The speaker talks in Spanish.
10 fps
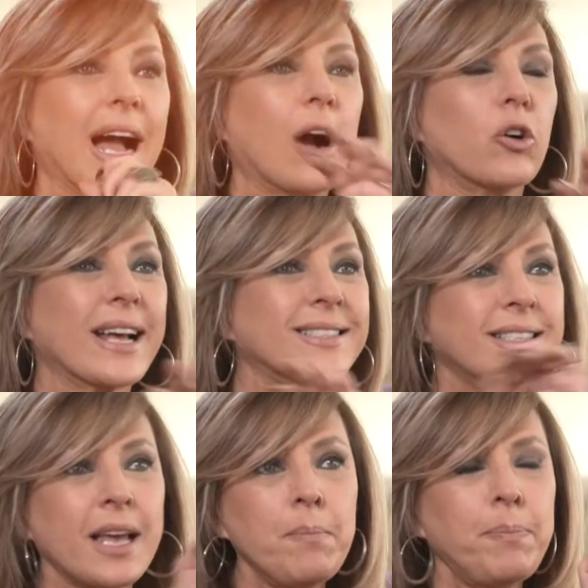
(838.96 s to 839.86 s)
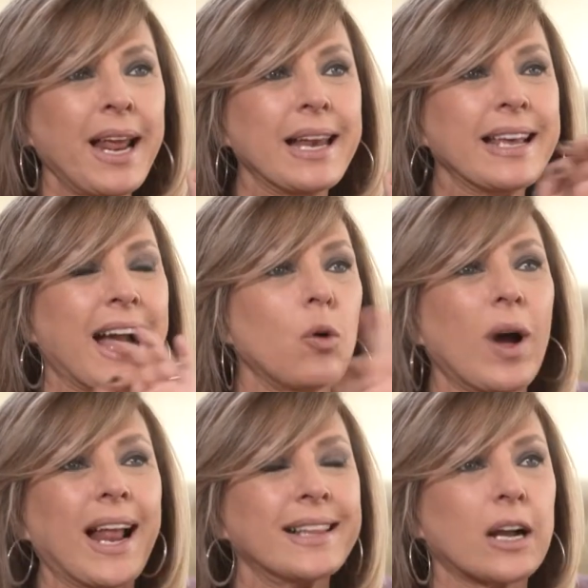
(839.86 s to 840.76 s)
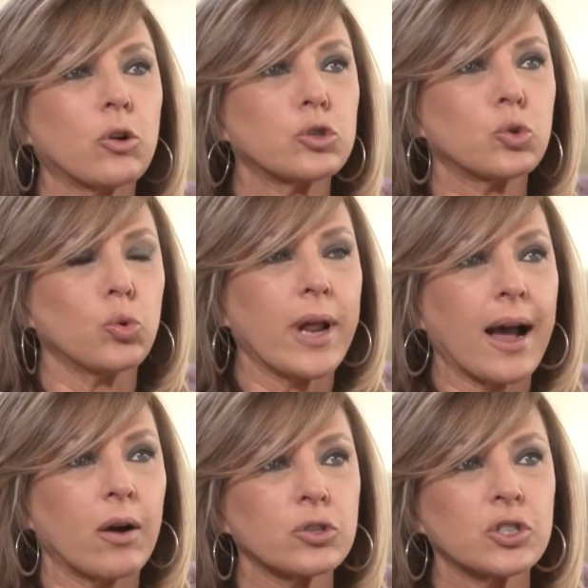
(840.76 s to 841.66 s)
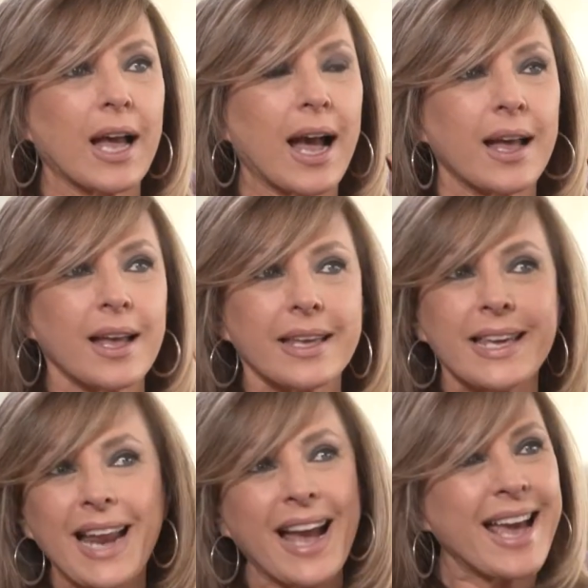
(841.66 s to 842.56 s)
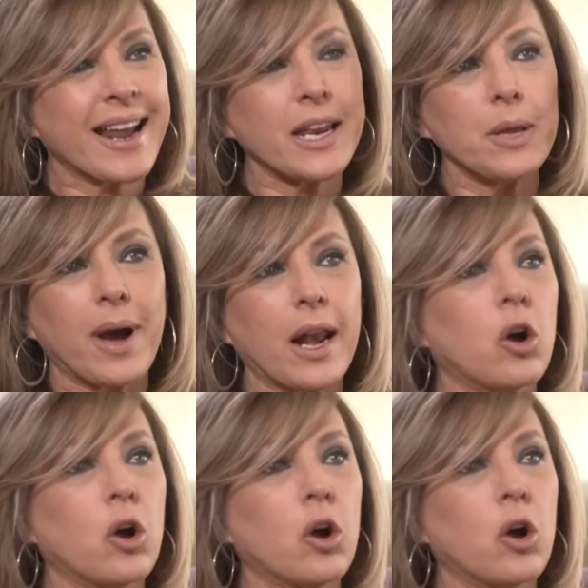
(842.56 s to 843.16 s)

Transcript: Ahora, siempre ligado a la alta costura, o sea, ir ahí arriba, la